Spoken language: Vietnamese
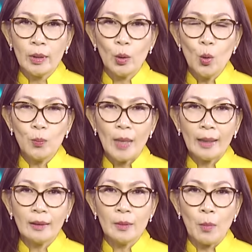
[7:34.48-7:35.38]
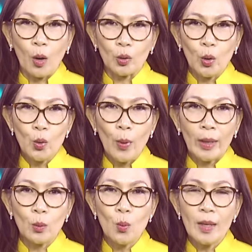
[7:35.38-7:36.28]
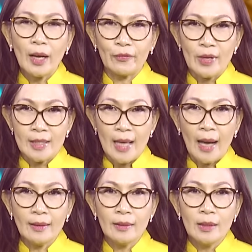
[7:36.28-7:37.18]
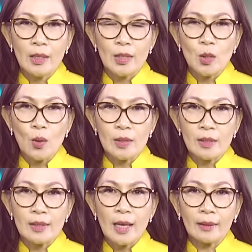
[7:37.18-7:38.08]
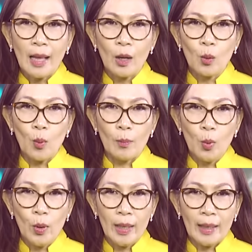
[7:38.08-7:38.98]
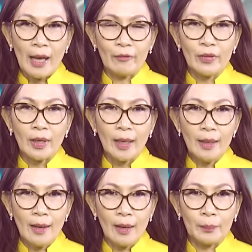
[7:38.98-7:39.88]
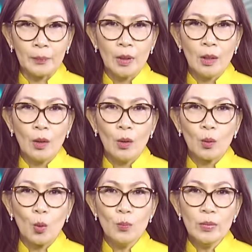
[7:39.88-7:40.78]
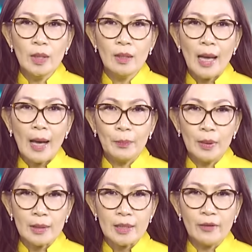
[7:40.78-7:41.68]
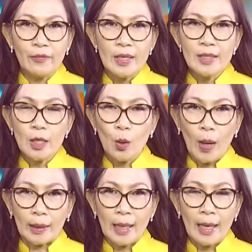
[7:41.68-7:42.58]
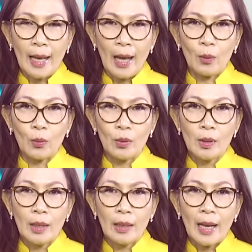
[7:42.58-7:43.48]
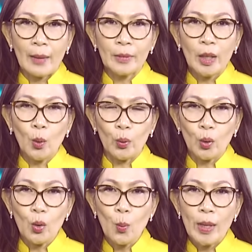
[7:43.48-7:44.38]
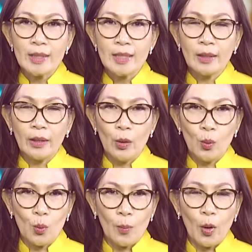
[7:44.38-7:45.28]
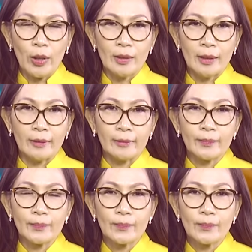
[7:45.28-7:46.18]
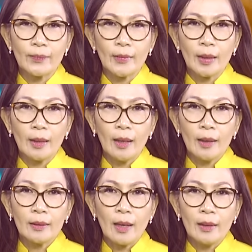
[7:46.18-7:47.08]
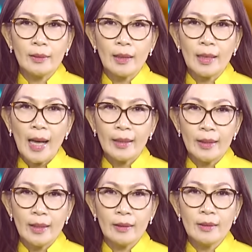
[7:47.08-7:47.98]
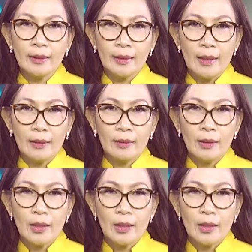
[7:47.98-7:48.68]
người Úc đã từ bỏ thói quen uống cà phê sáng do sự gia tăng của mô hình làm việc kết hợp, cũng như áp lực chi phí sinh hoạt tăng cao, làm thay đổi thói quen chi tiêu của mọi người. Tờ The Guardian đưa tin,